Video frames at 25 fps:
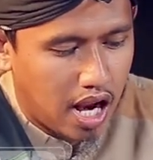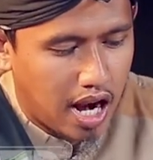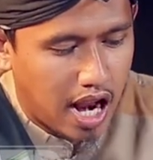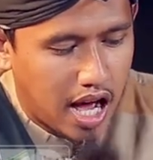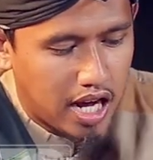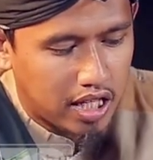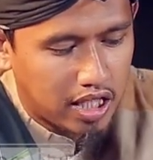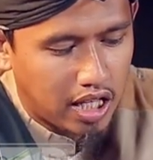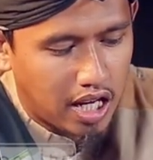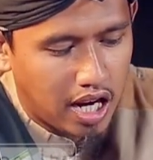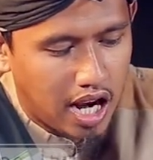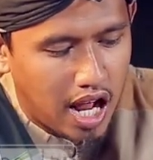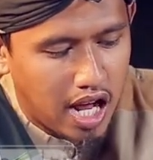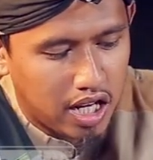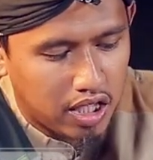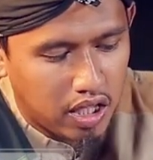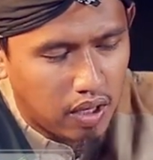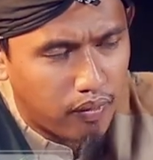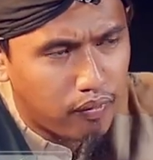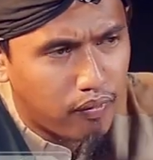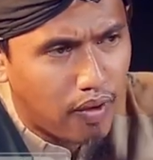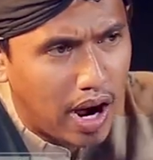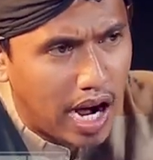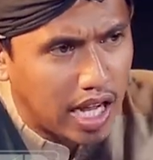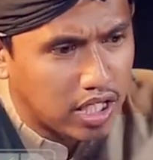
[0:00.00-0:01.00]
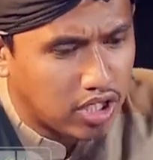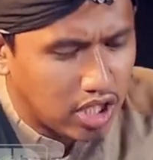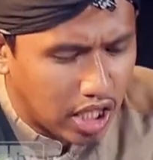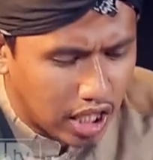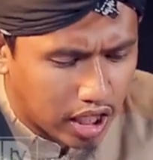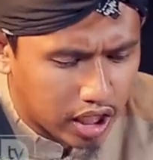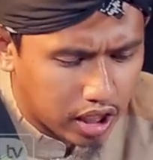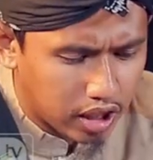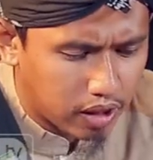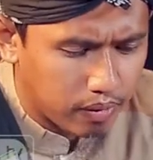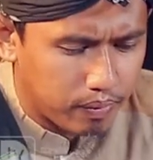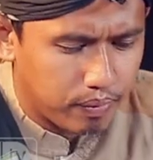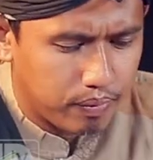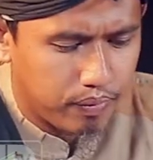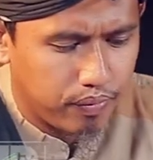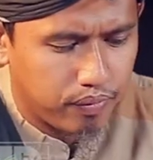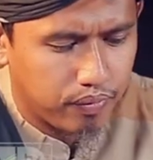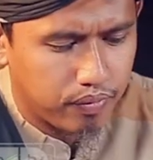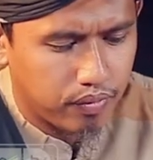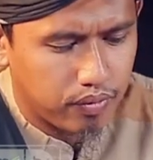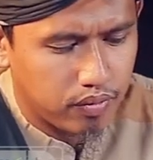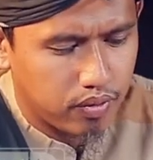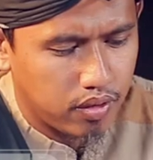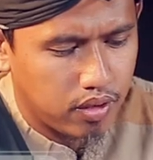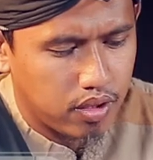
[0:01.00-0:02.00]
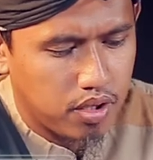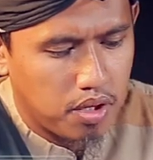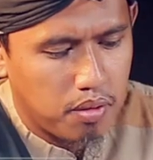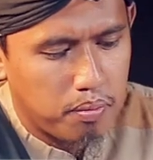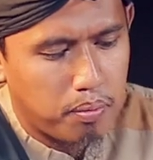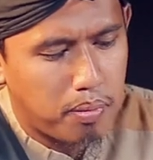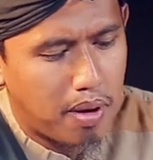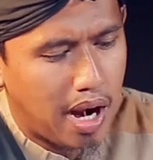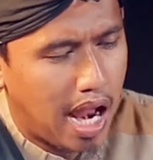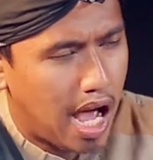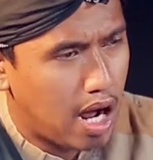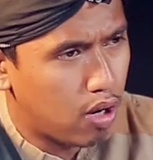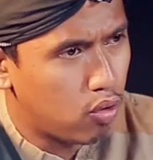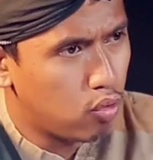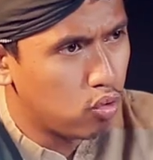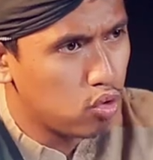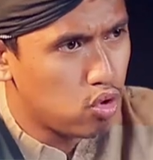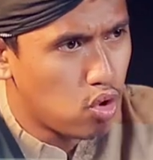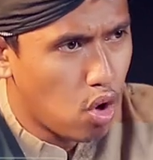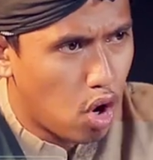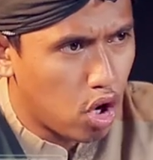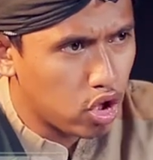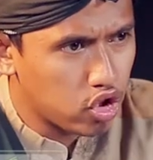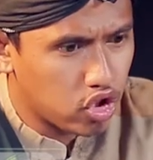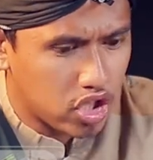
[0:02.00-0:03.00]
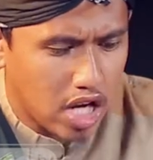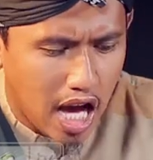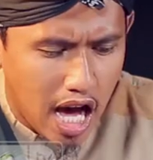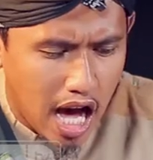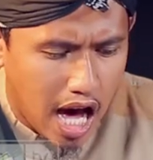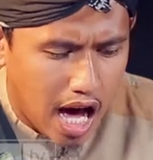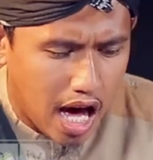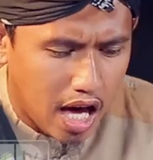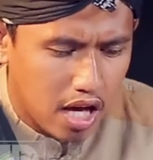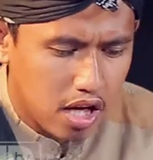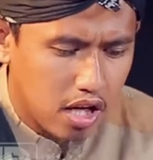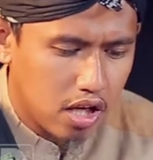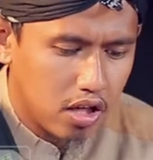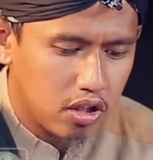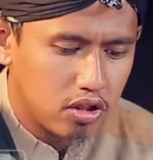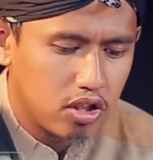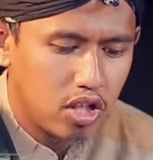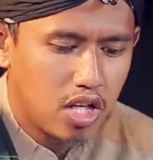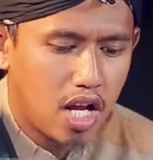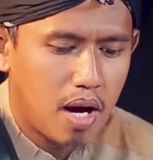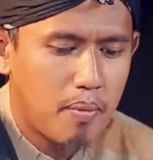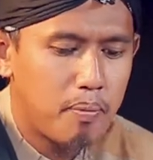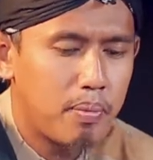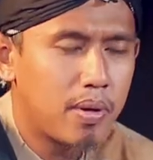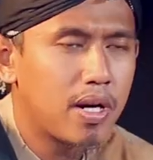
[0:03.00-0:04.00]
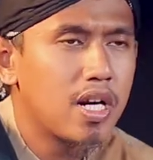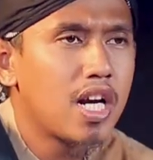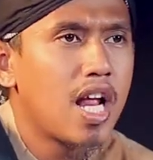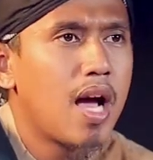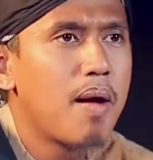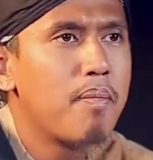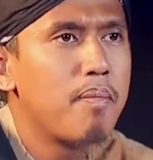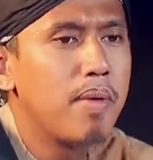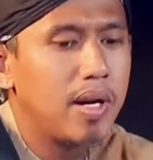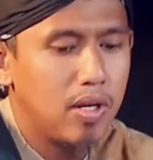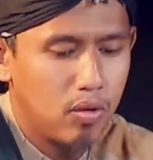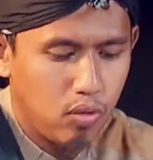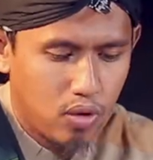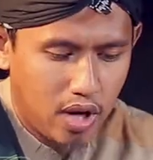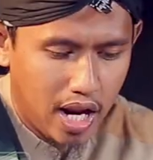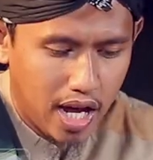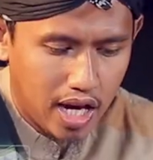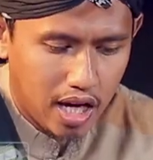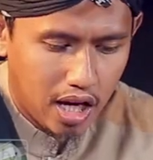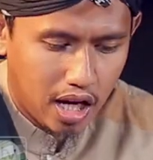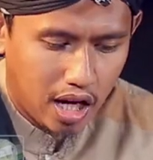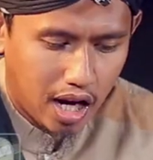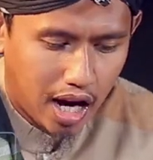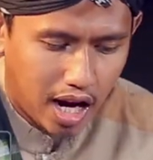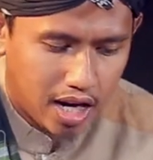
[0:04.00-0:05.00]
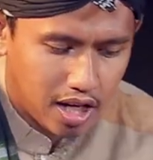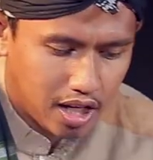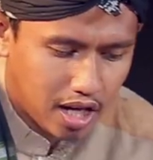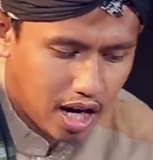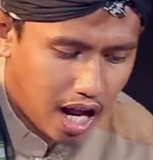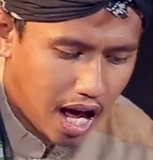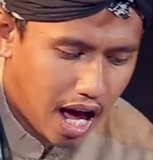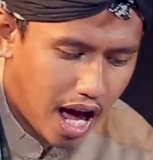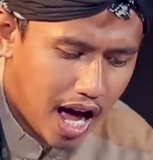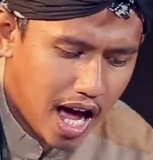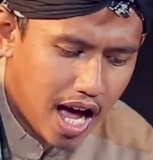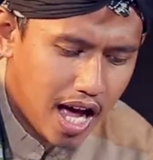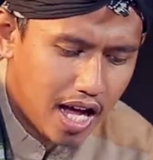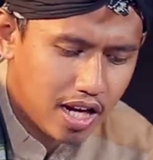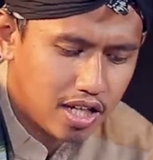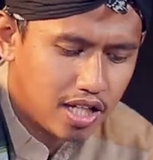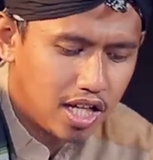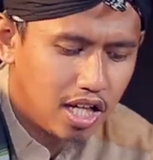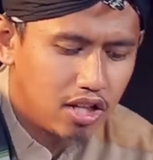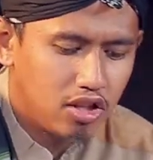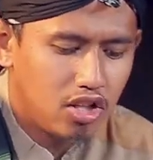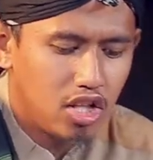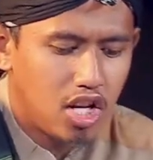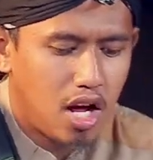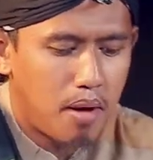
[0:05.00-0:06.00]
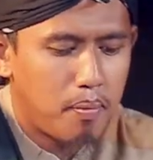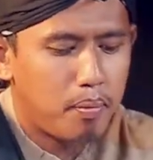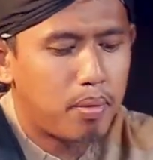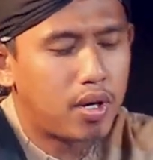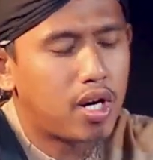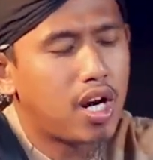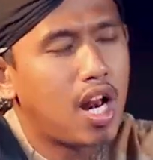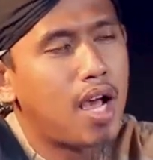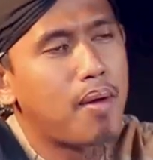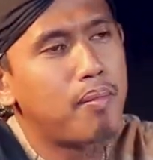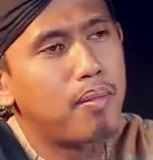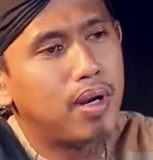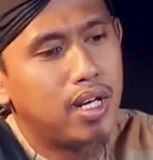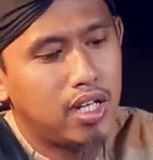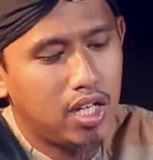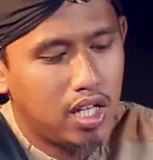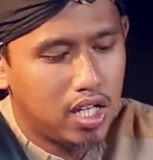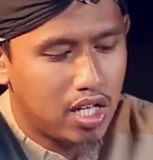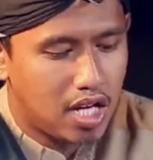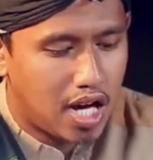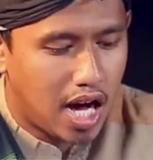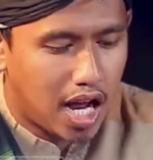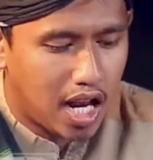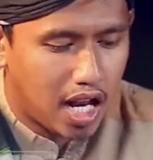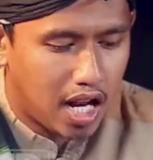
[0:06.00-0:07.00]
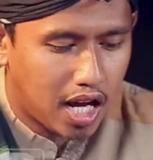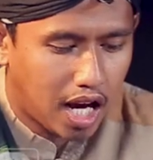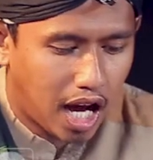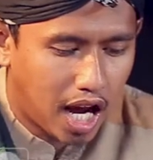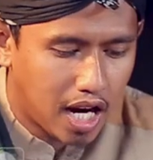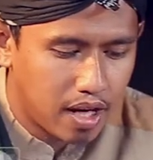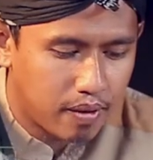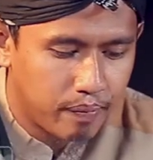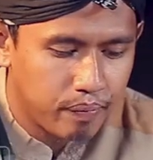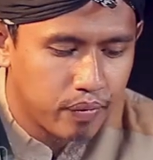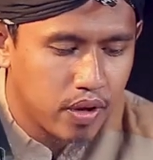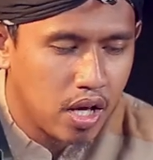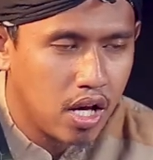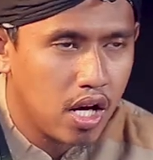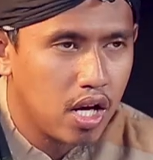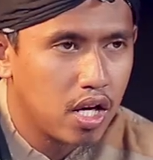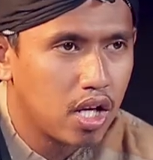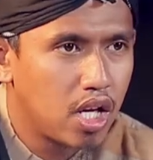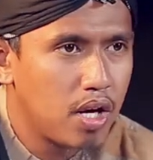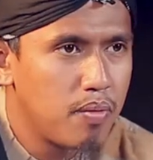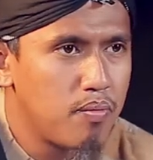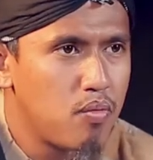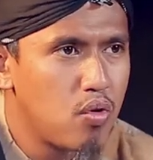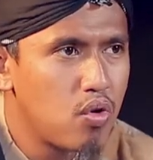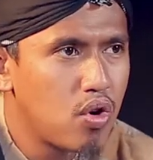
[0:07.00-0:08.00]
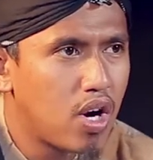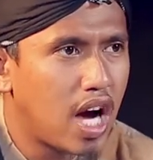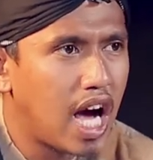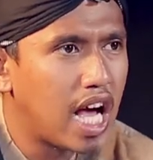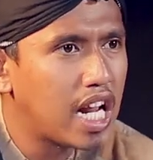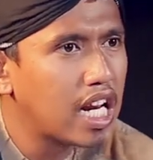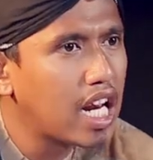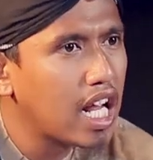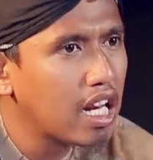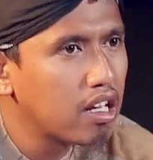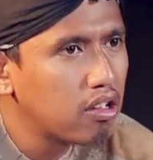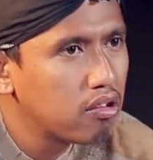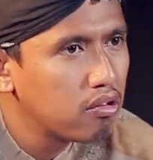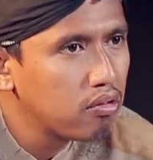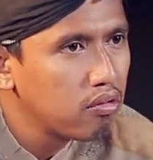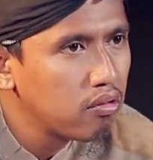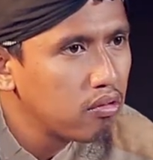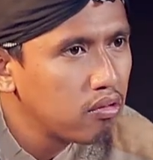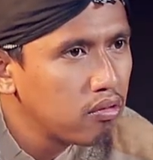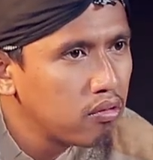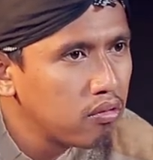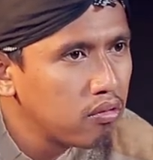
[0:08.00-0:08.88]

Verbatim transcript: laki-laki fajir, pelaku dosa, tidak pernah menunaikan hak dan tidak pernah meninggalkan kemungkaran.